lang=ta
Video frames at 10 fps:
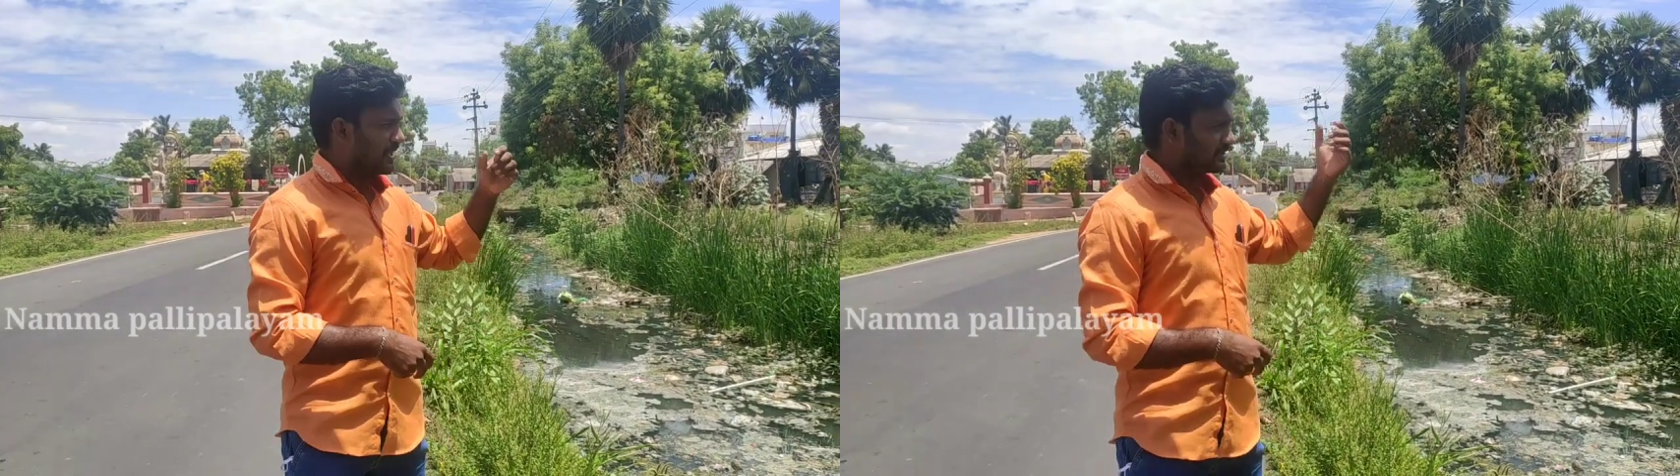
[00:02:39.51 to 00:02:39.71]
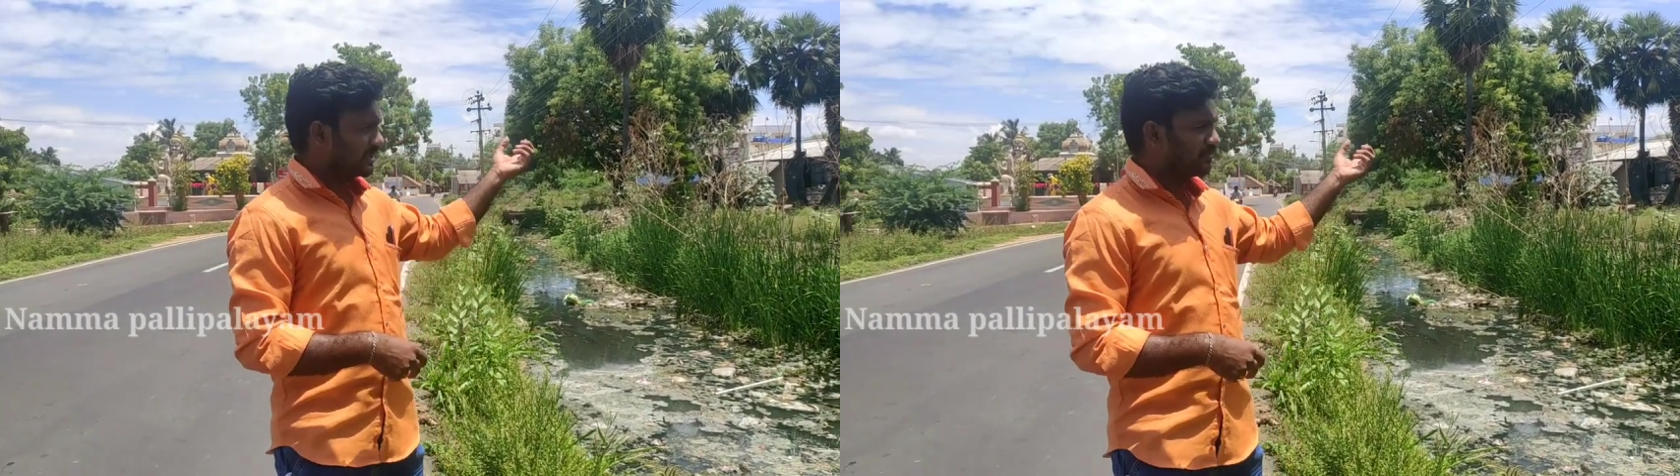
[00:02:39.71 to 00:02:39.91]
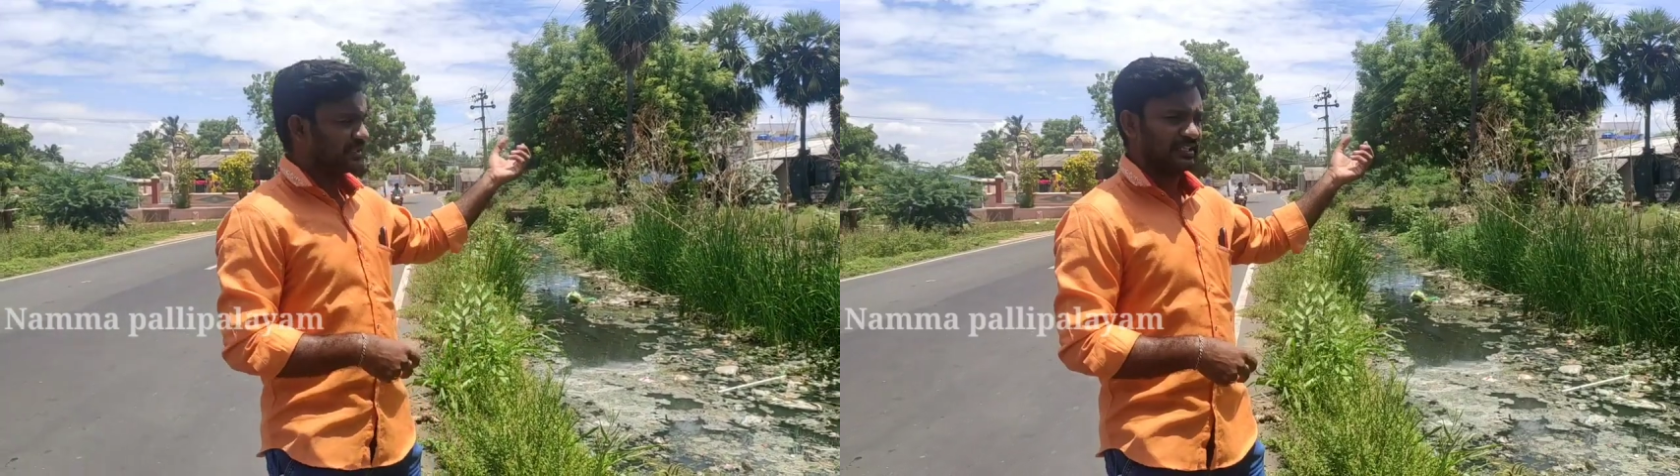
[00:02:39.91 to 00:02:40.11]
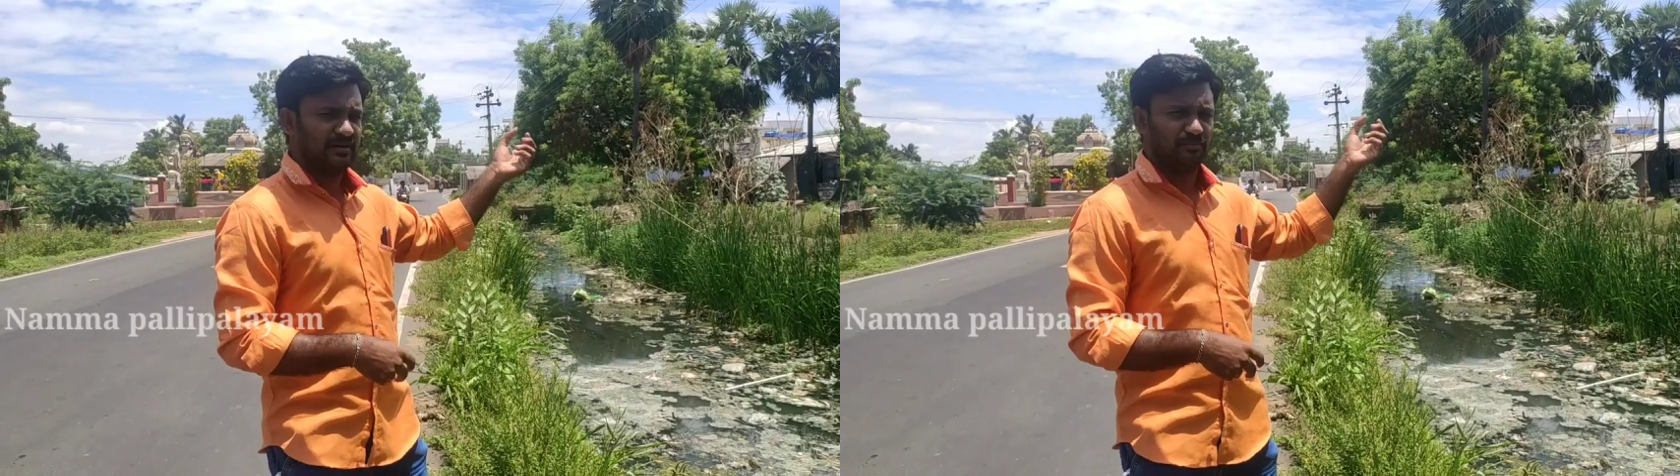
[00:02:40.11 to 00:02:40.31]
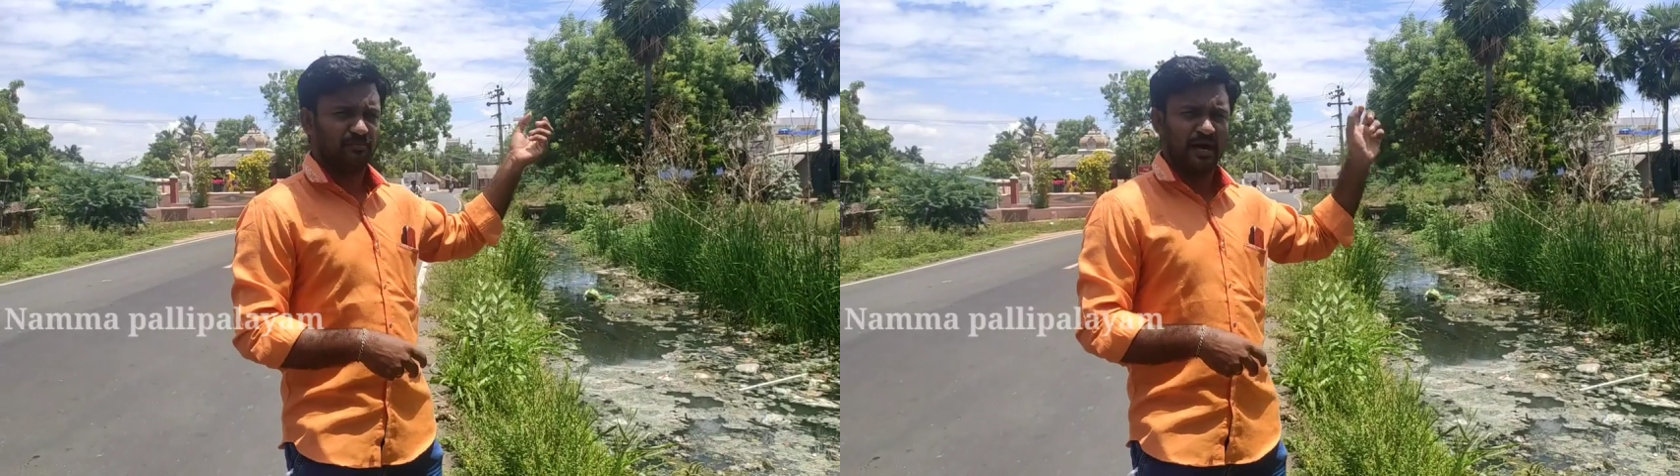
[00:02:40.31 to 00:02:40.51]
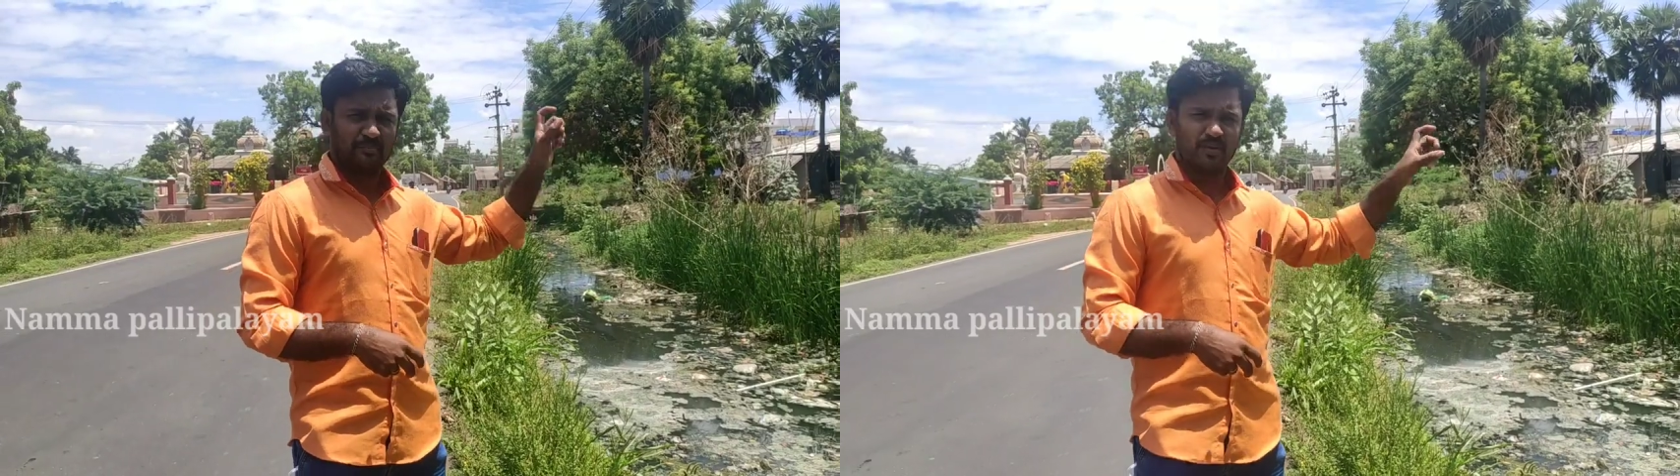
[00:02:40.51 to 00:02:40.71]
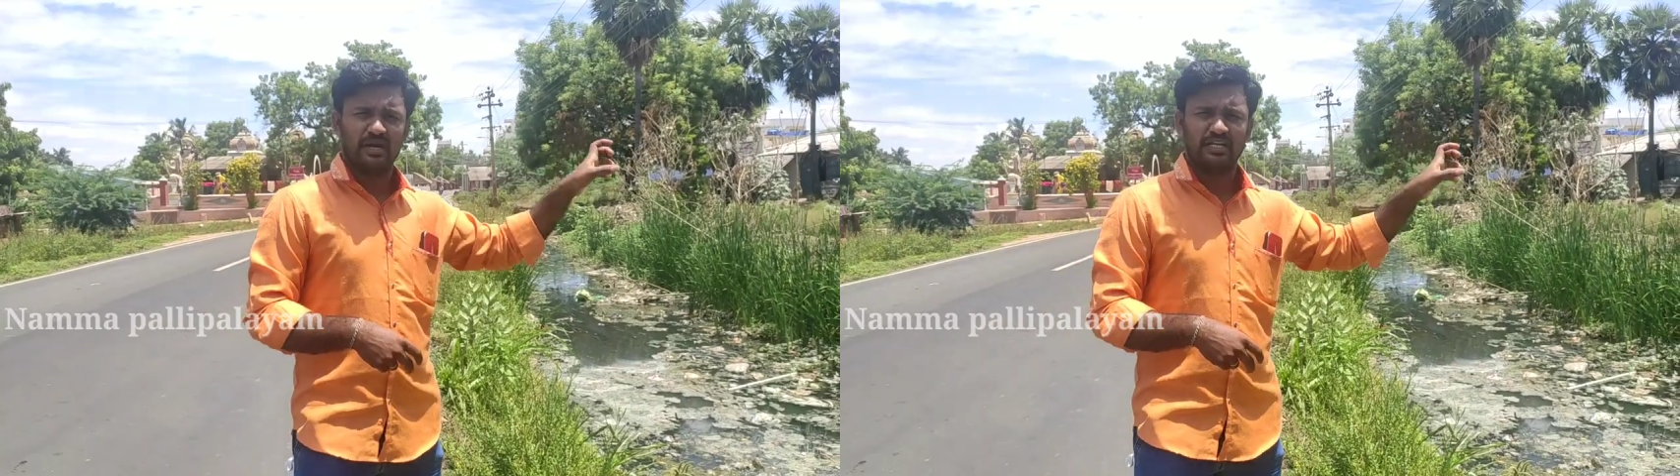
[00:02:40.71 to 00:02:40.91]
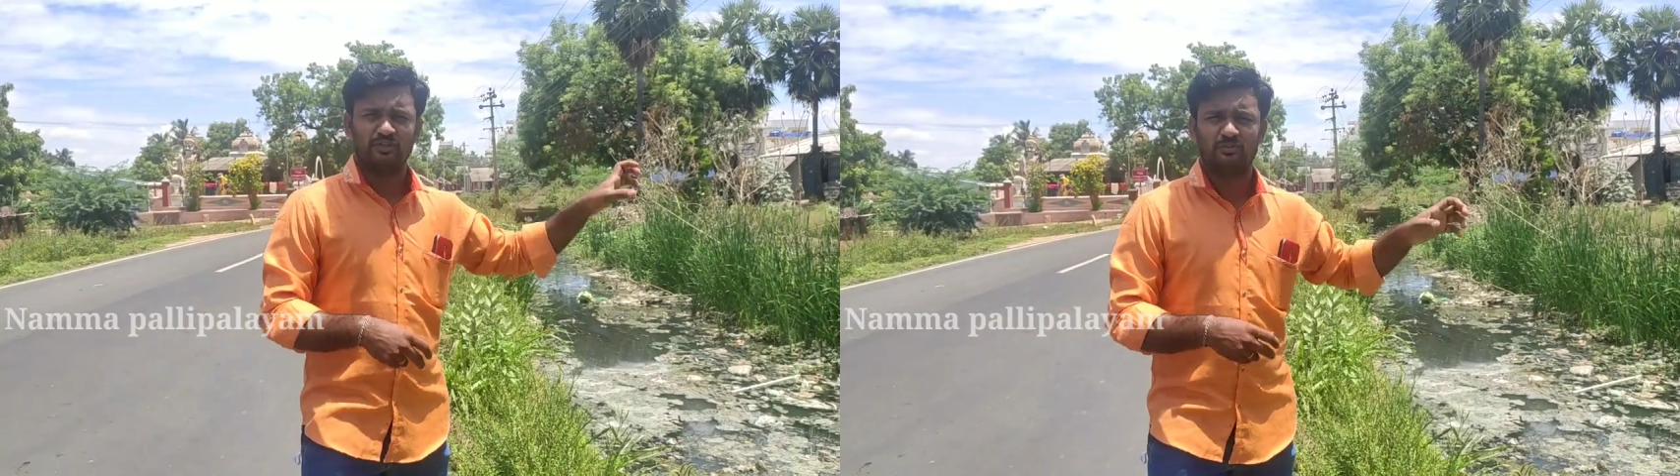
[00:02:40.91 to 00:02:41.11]
பக்கத்தில் பார்த்திங்கன்னா
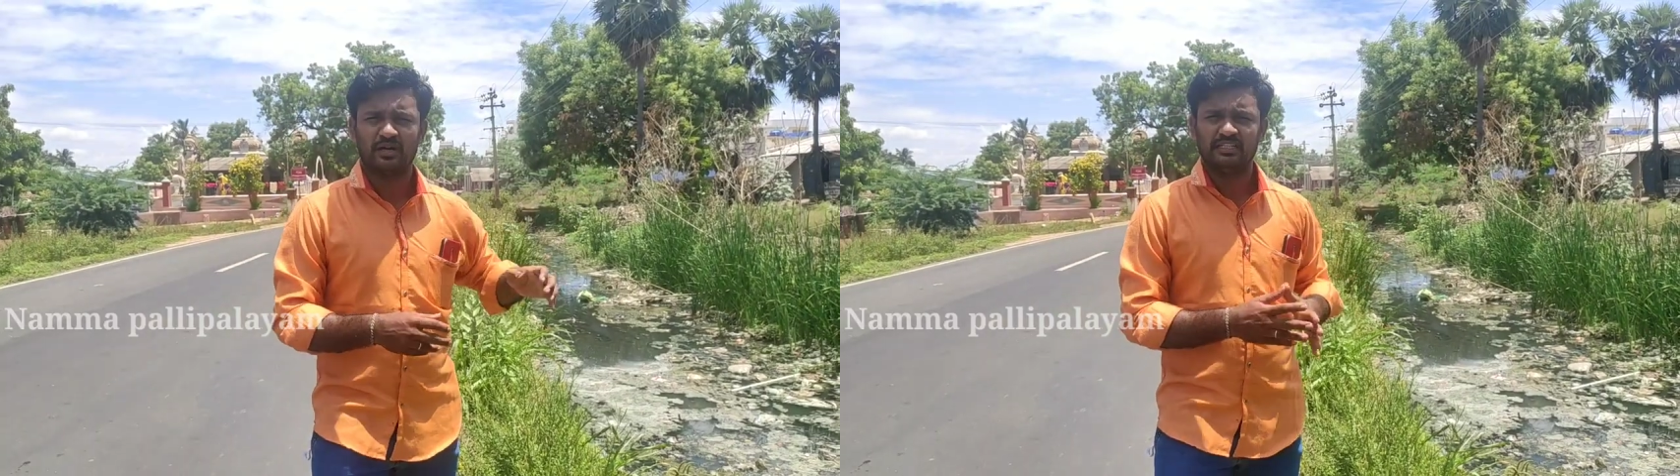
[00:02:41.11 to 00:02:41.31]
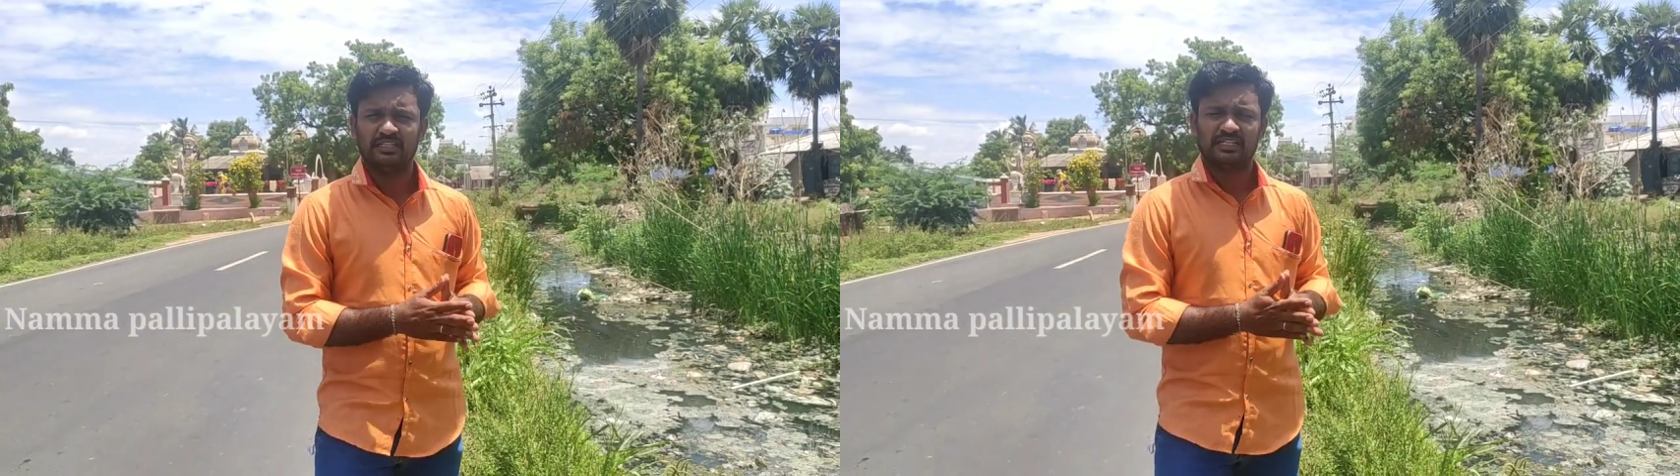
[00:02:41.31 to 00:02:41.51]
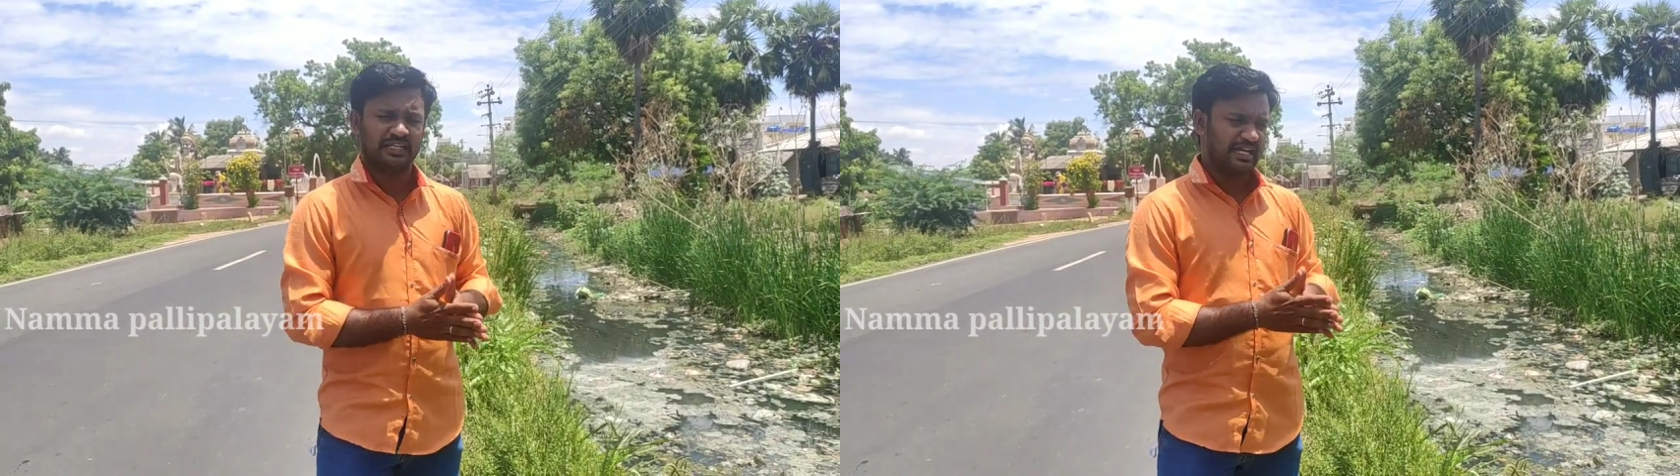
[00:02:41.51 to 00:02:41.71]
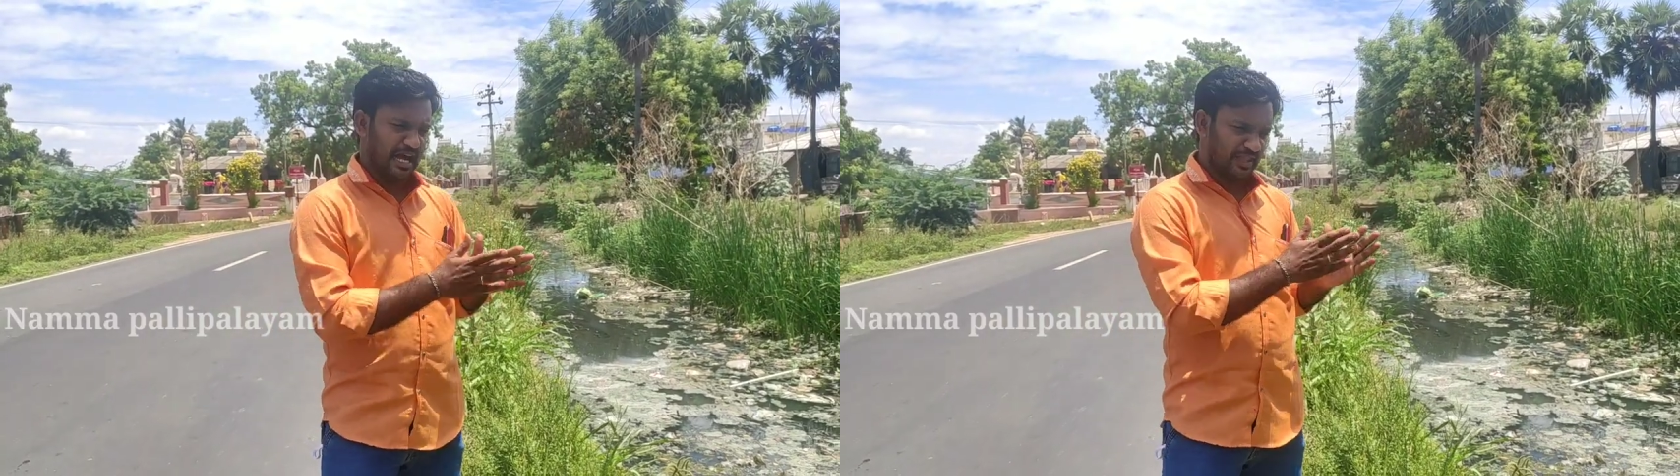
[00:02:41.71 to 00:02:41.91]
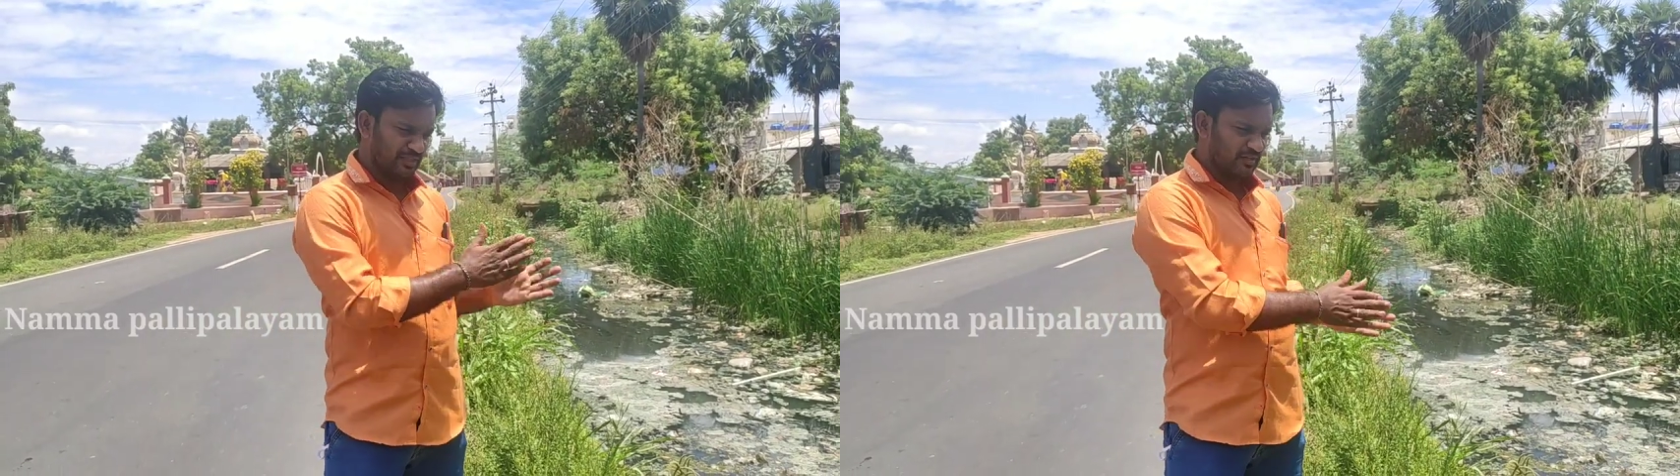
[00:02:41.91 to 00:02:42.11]
பாப்பம்பாளையின்னு ஒரு பகுதி இருக்குது